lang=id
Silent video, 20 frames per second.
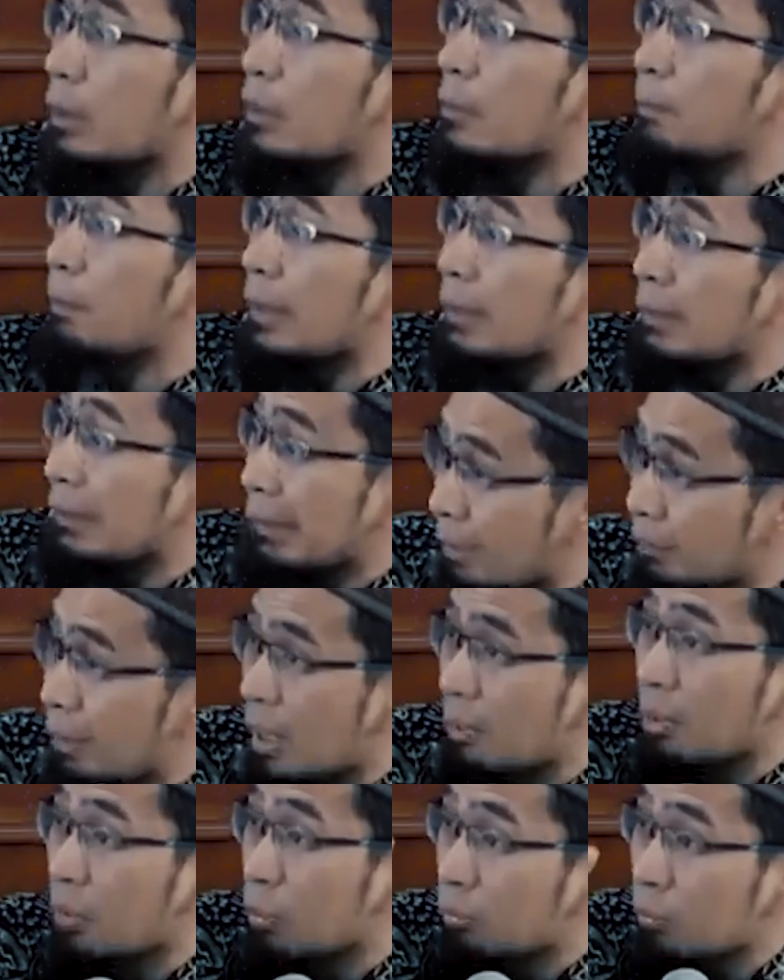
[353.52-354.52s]
di depan
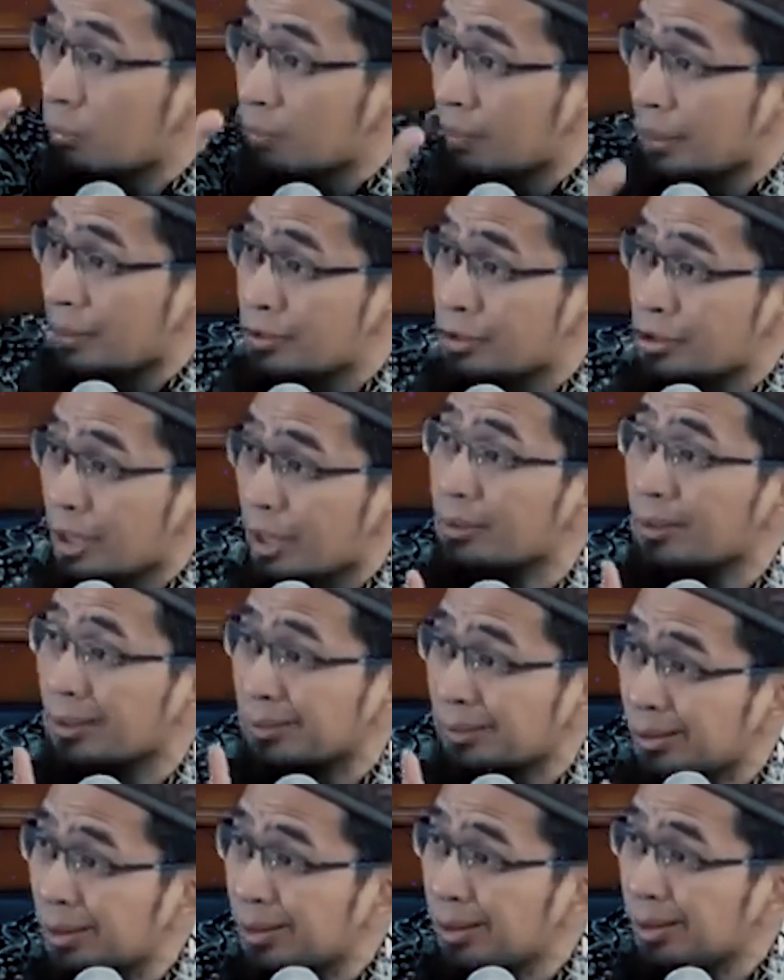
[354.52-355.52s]
Ka'bah mengumumkan
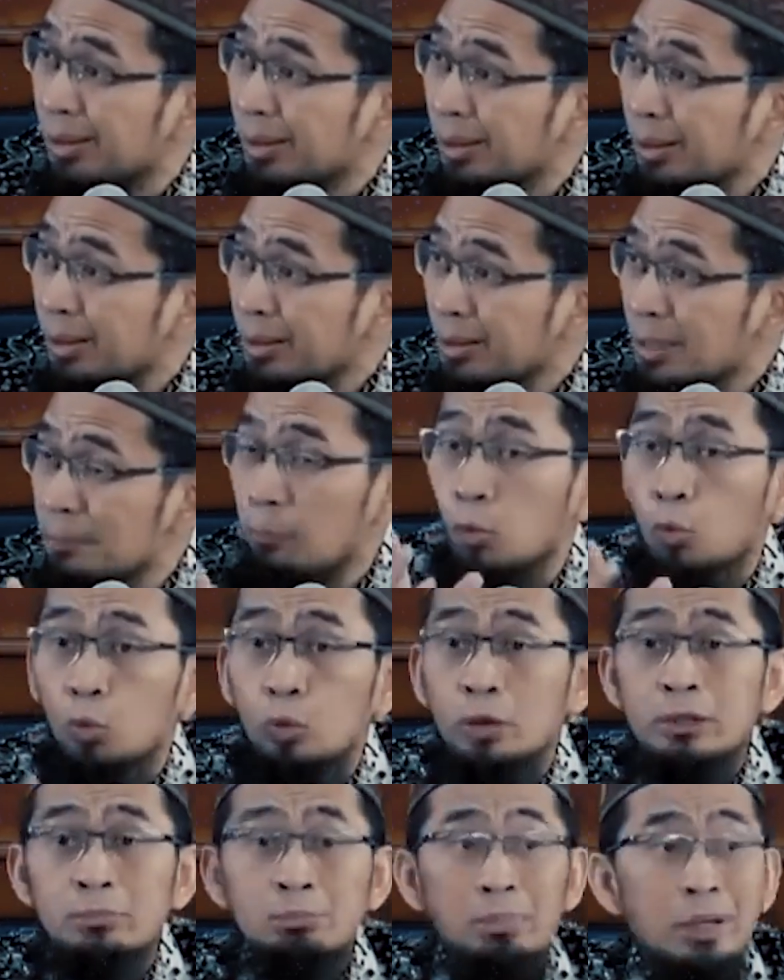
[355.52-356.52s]
syahadatnya,
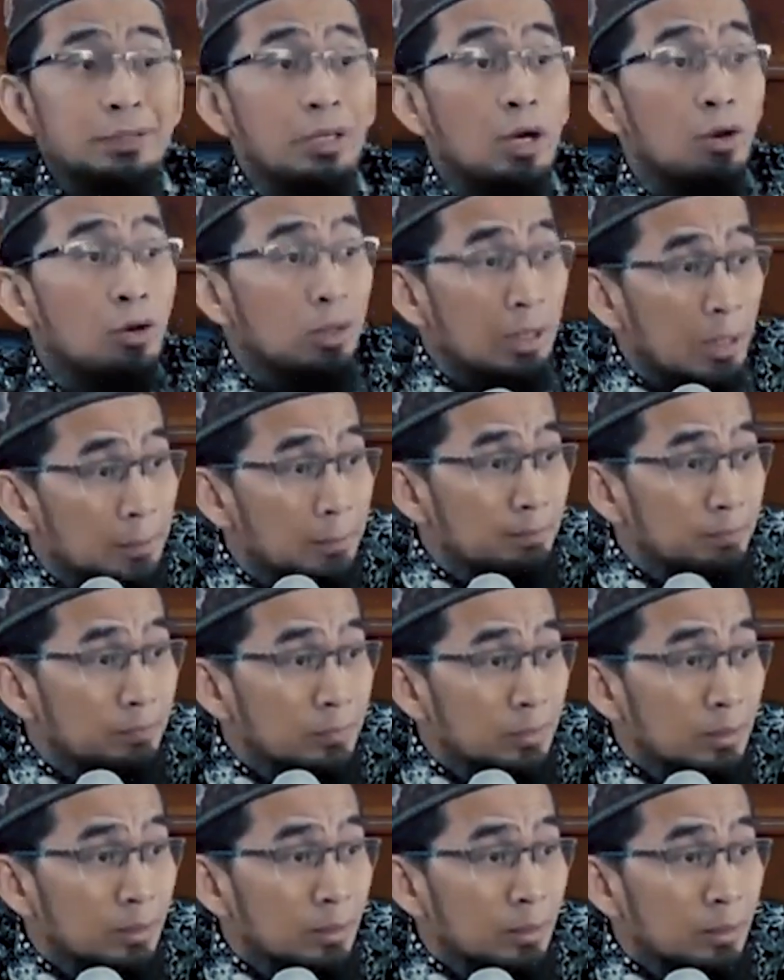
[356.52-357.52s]
dipukulin banyak orang.
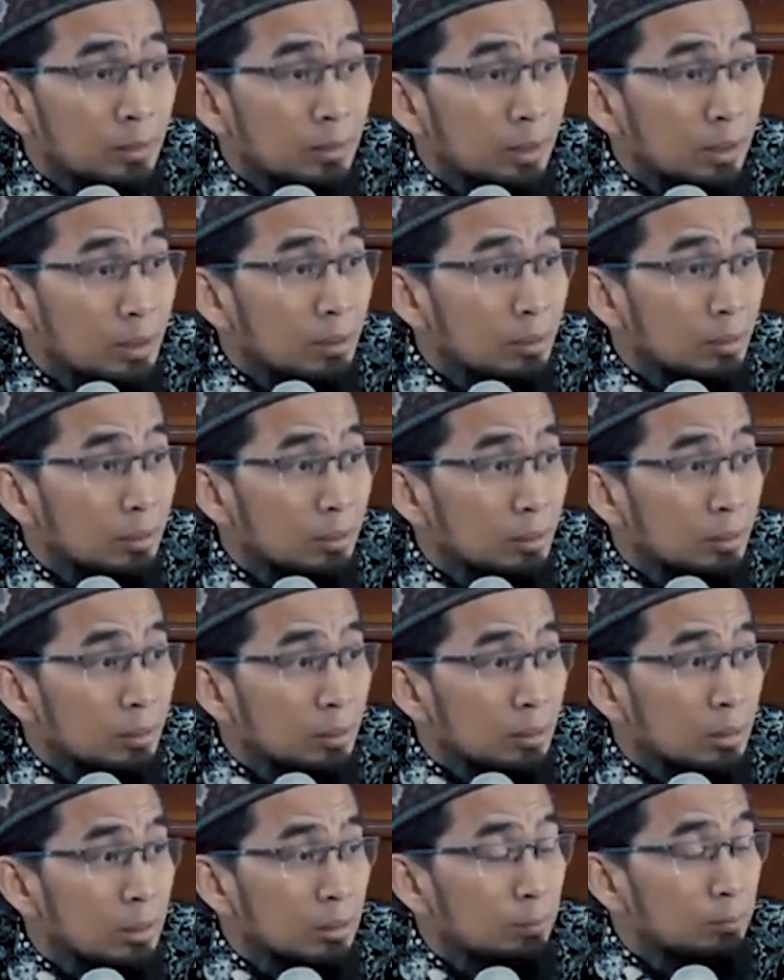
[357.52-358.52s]
Ya,
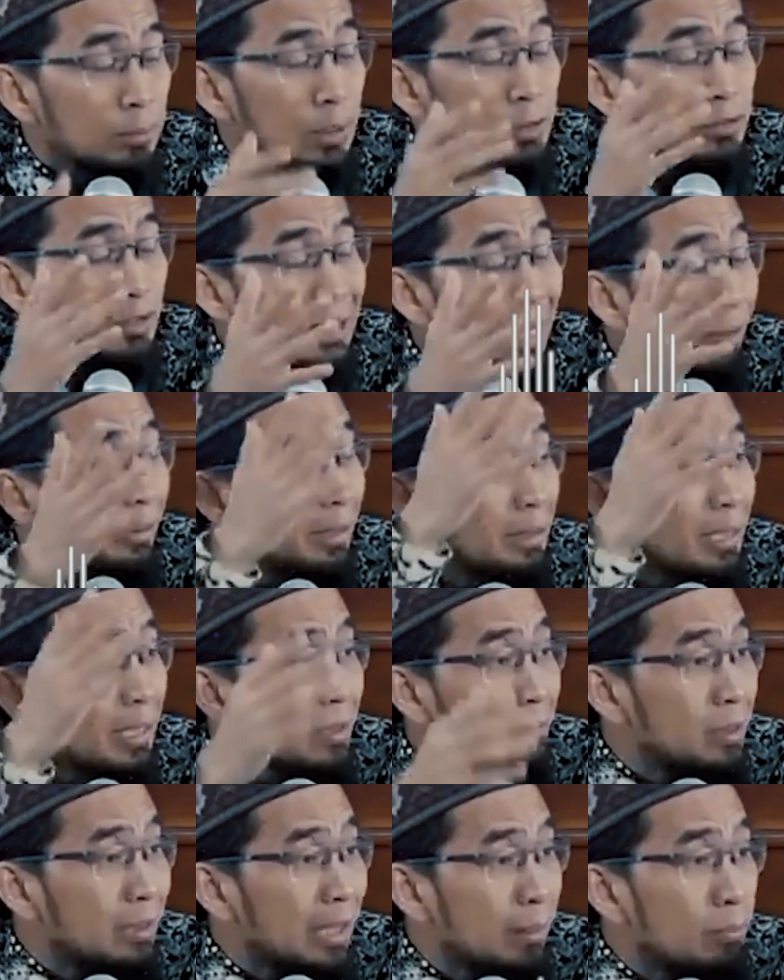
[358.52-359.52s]
dicegah oleh
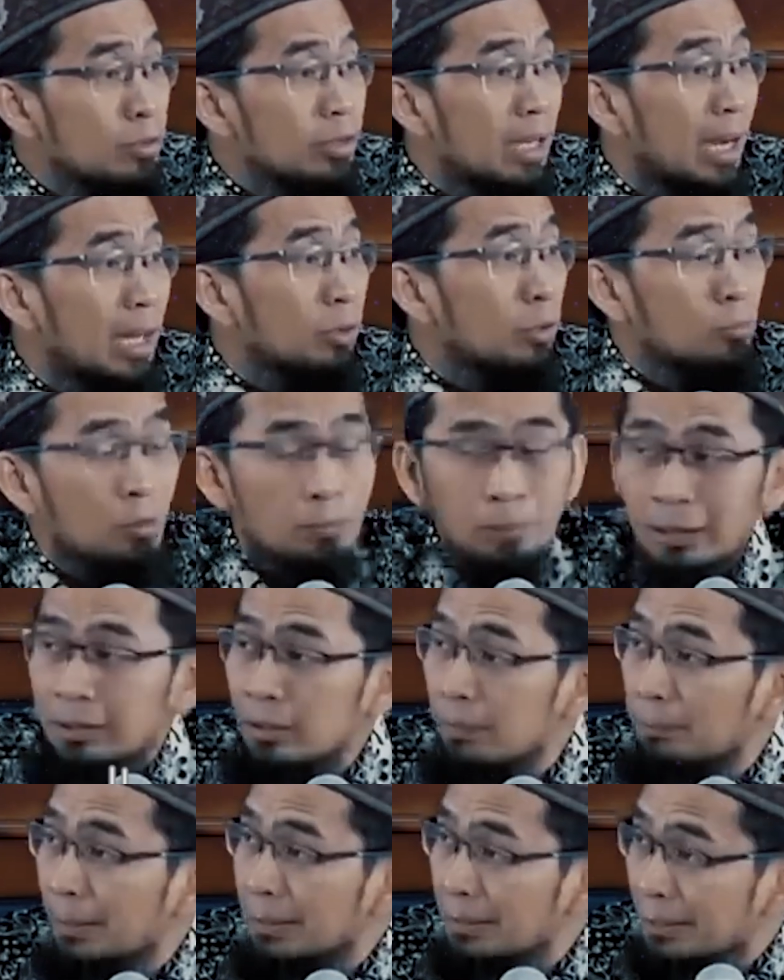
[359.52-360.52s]
Nabi, kamu jangan umumkan
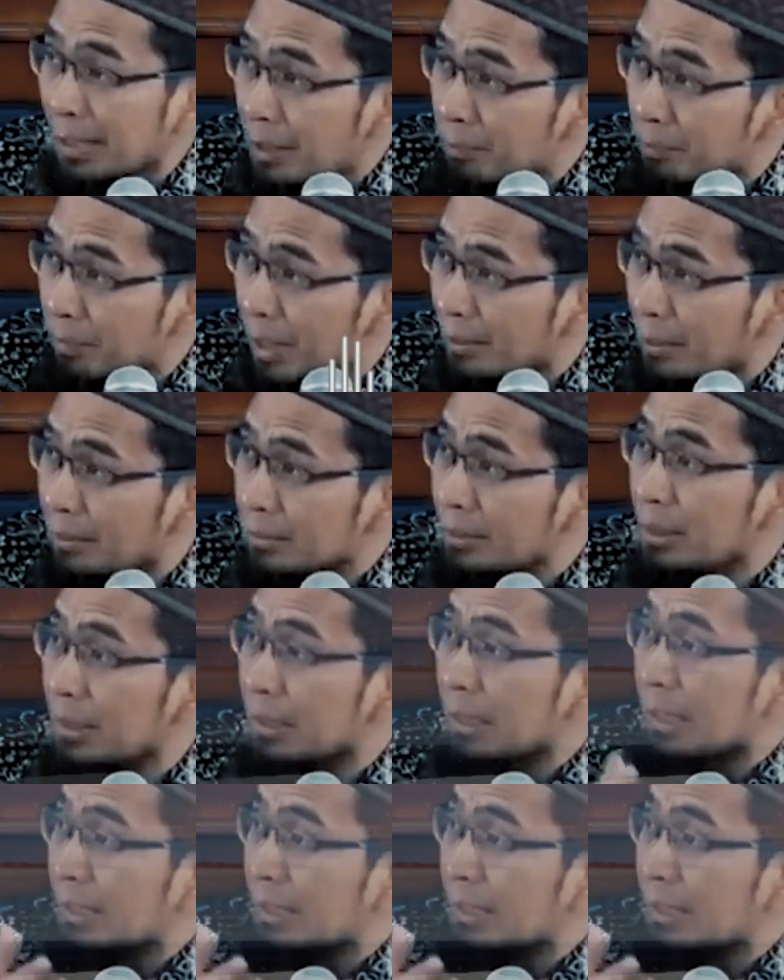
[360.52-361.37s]
depan Ka'bah, nanti